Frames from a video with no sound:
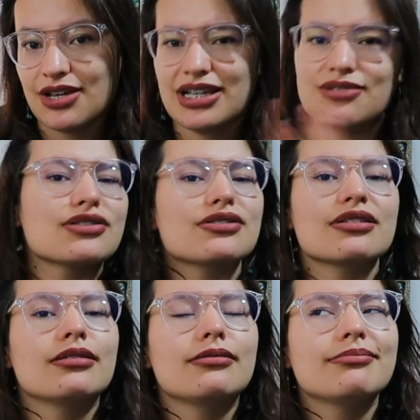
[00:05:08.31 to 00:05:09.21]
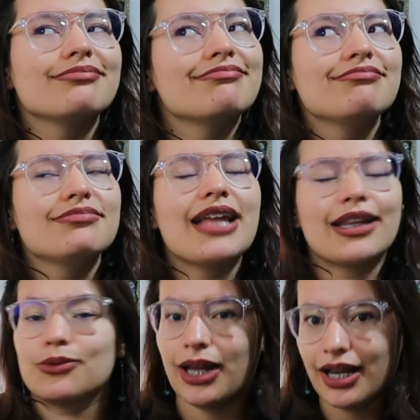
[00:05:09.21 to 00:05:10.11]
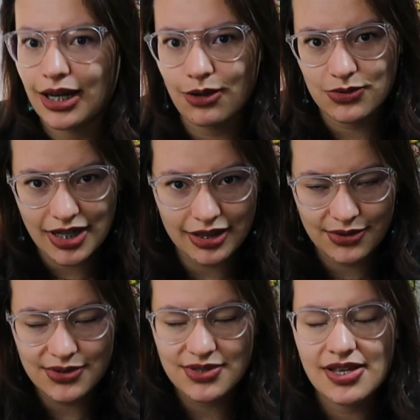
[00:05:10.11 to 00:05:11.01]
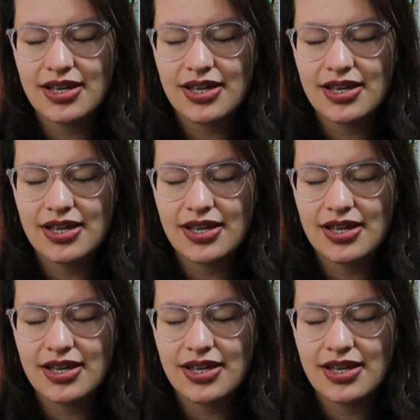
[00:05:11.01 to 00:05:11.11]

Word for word: o sea eso es natural en los gatos.